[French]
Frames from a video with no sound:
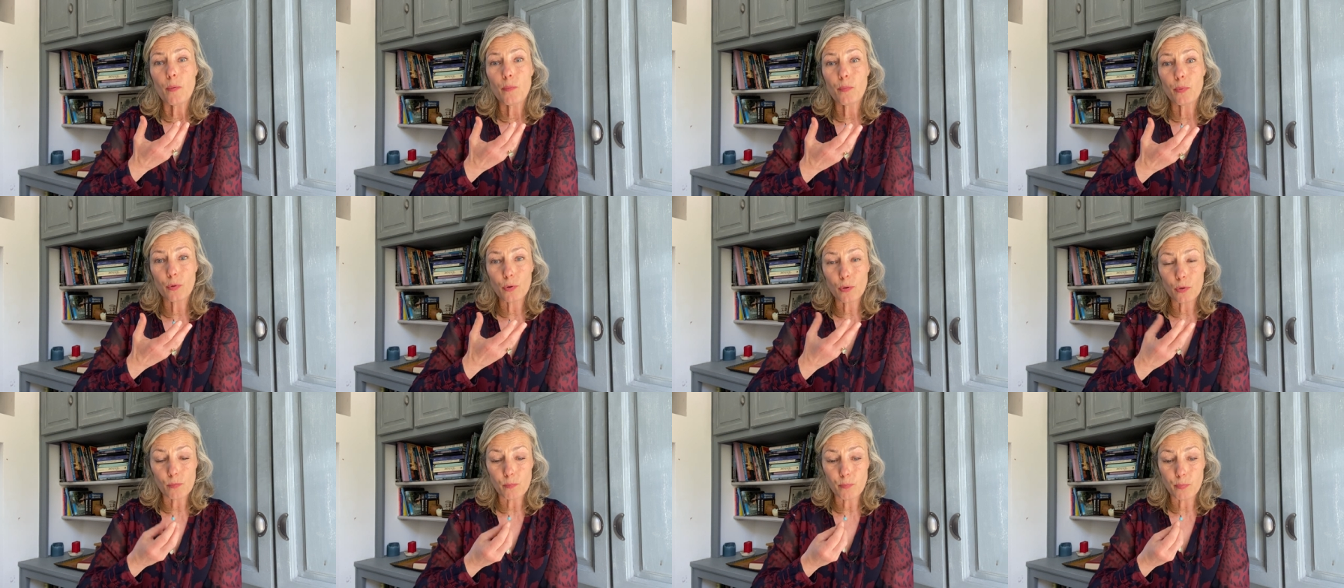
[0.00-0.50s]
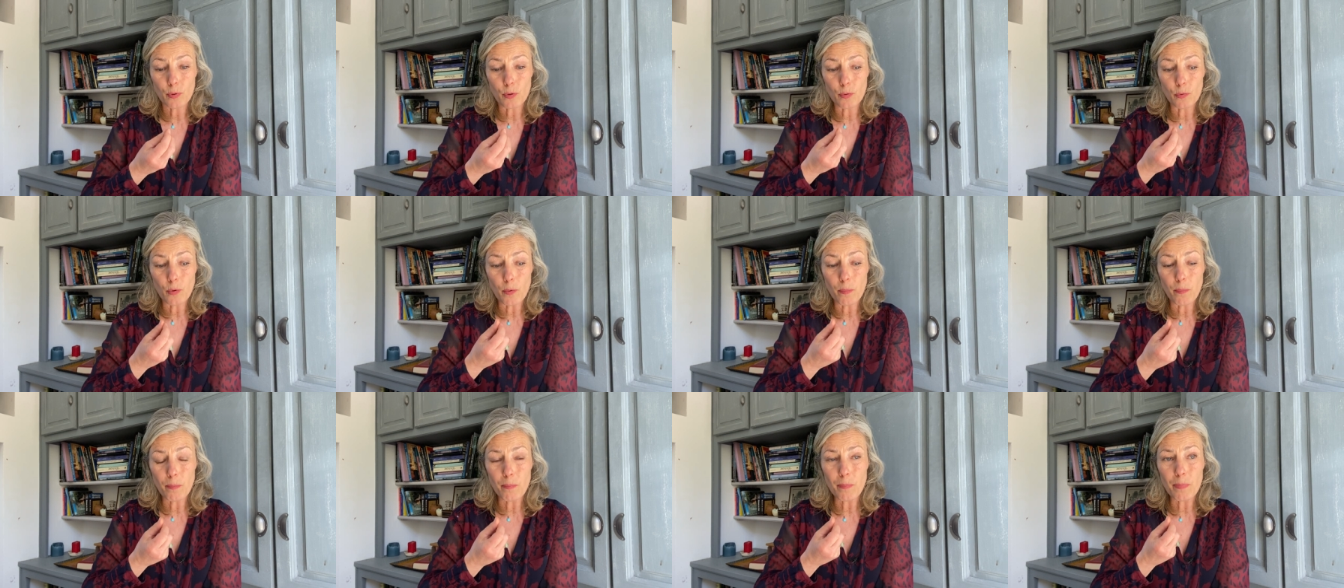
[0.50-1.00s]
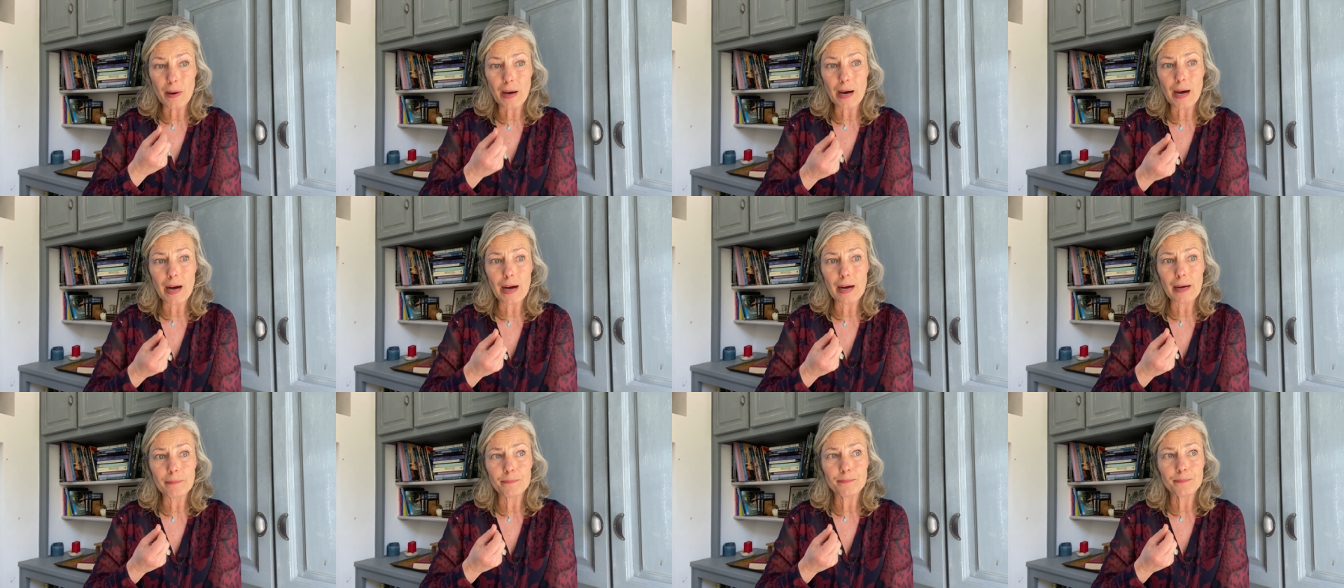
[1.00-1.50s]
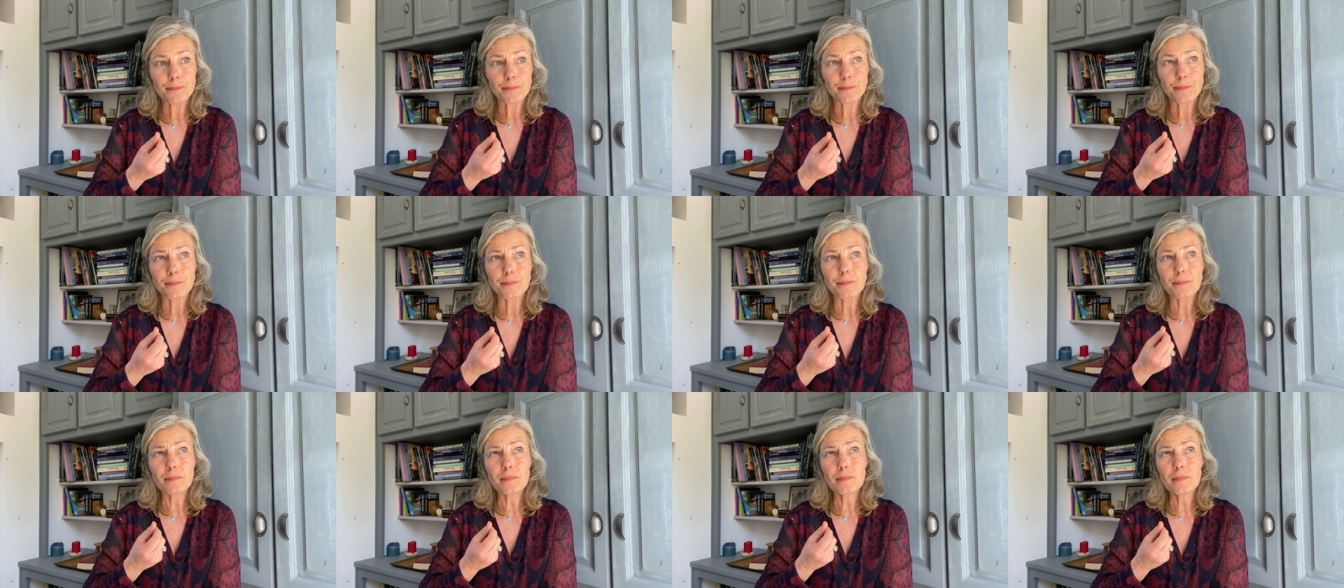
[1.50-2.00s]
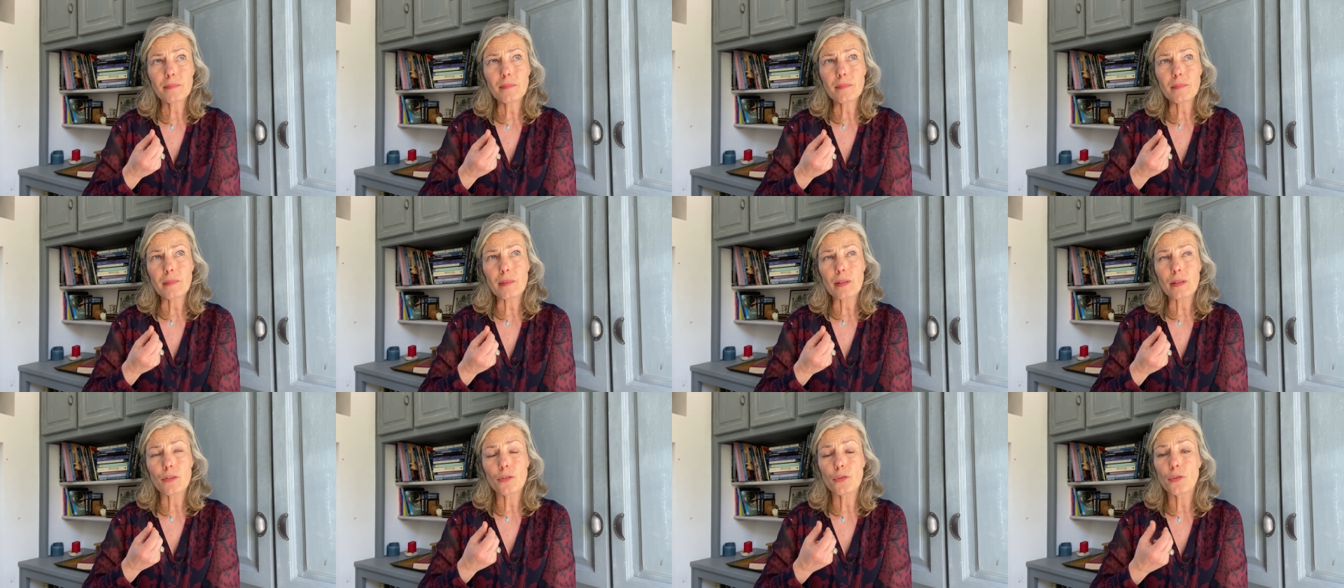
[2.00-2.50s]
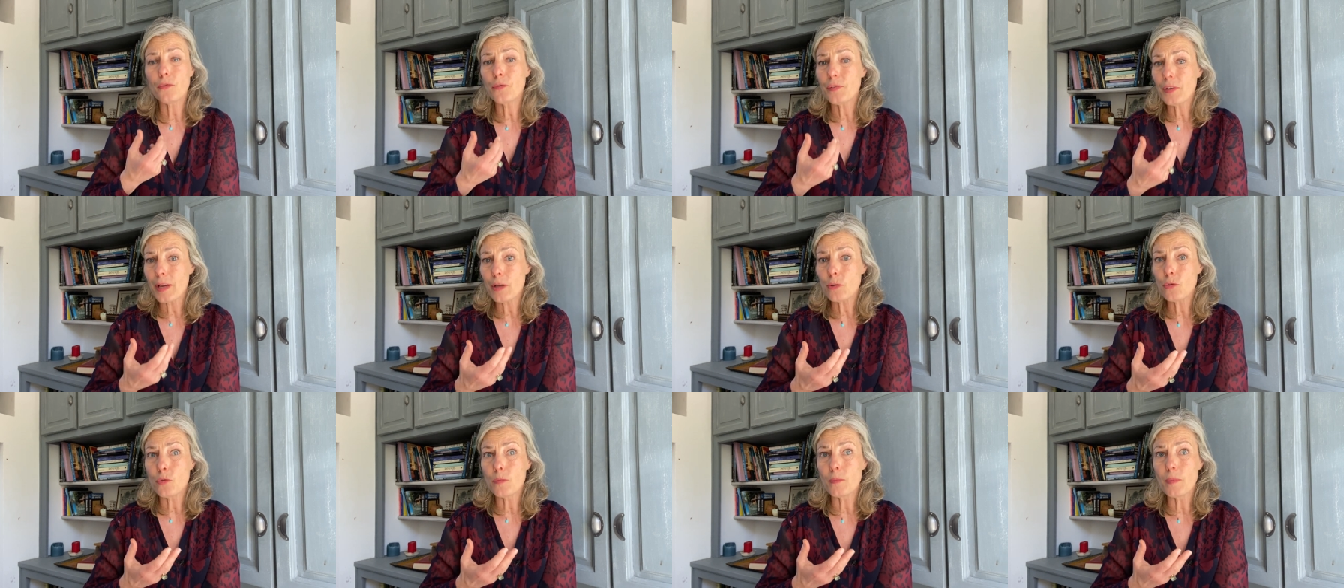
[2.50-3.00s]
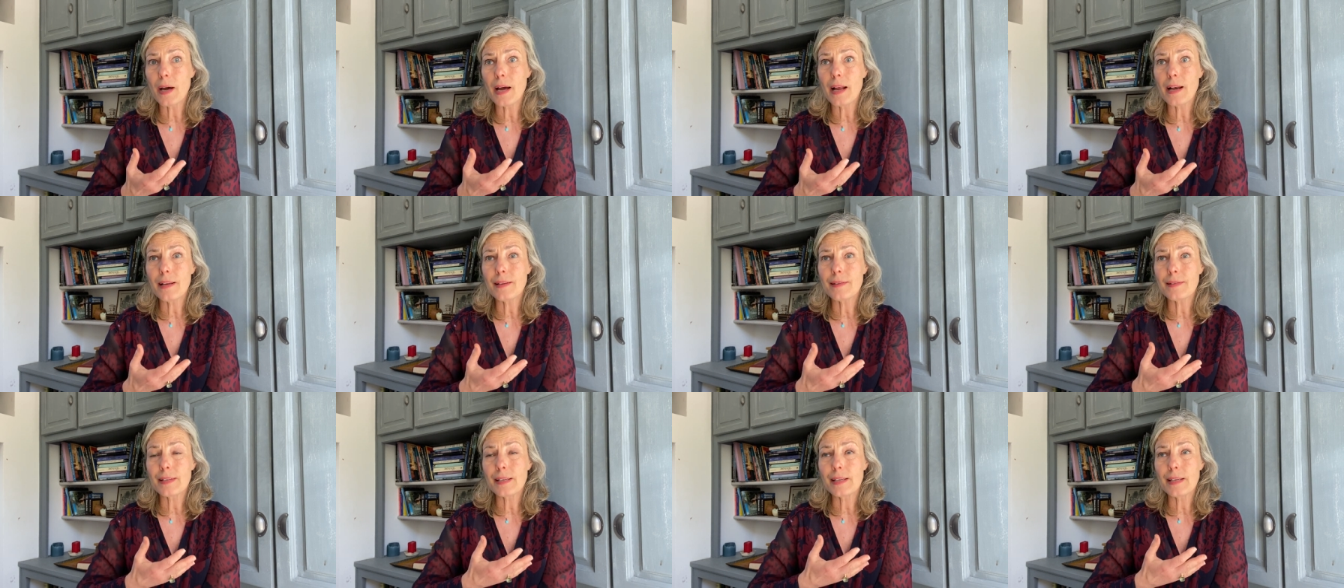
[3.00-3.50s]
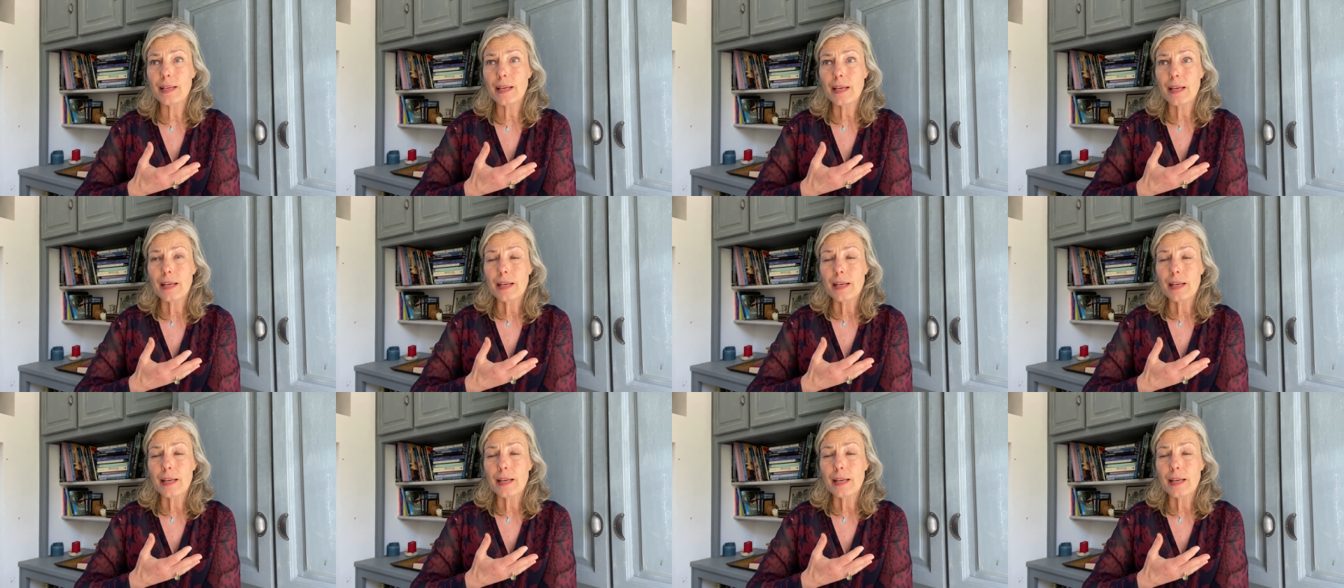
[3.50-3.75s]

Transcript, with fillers: pour, pour ne pas se faire du mal, c'est